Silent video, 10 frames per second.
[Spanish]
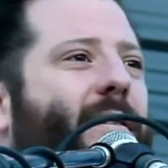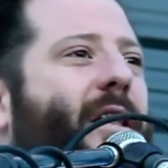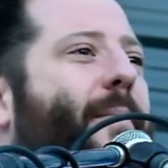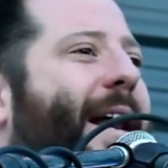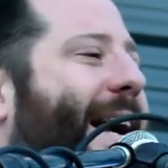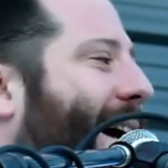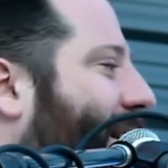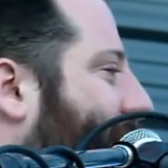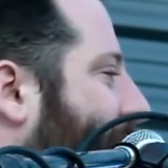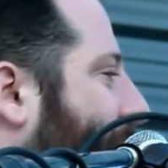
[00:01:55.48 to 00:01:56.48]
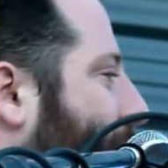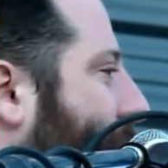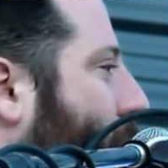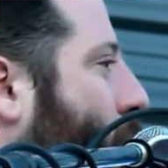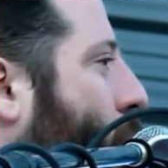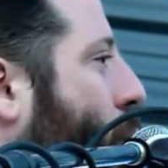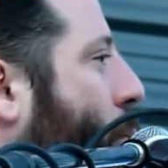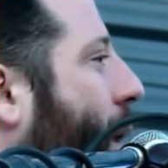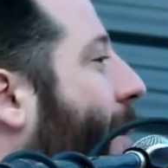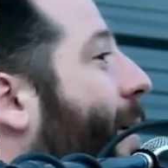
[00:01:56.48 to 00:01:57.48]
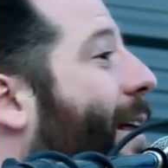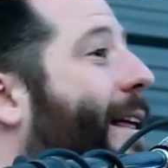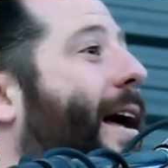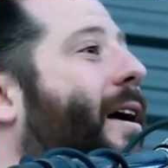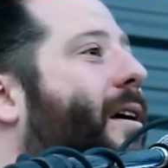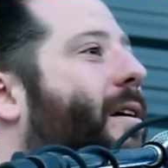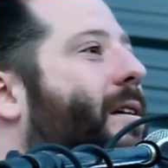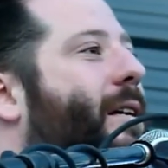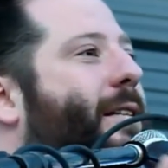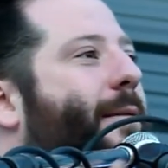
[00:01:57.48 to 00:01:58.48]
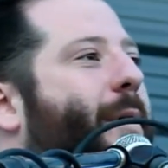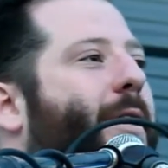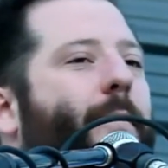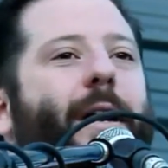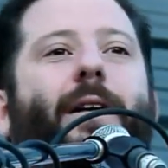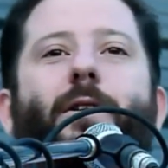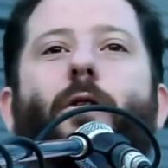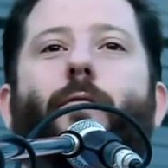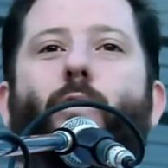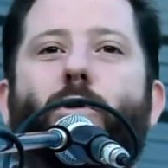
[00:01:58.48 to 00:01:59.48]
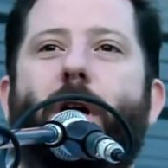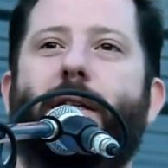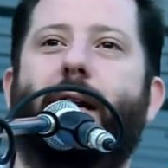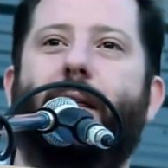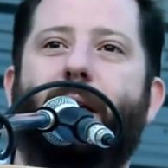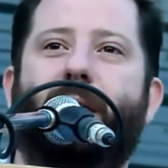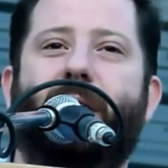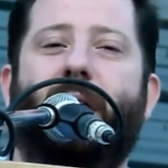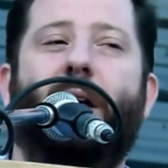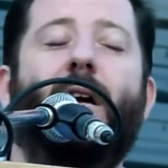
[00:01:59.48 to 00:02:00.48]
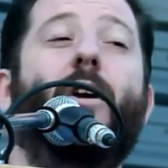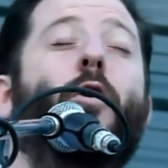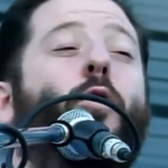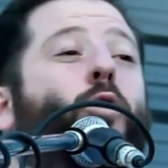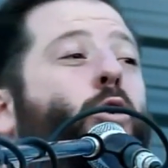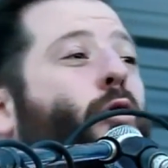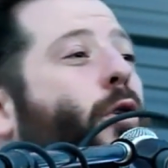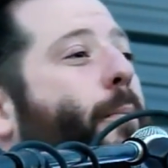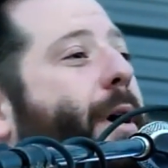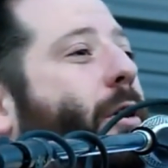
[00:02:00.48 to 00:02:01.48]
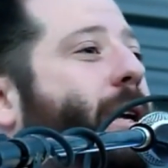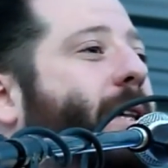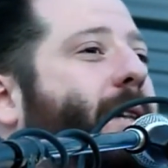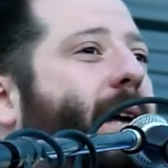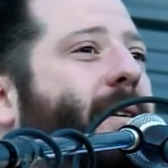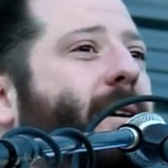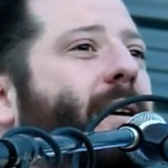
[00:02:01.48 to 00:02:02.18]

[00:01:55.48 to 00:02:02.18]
de manejarse en la vida con culpabilidad y siempre terminar siendo funcionales a la derecha nosotros los peronistas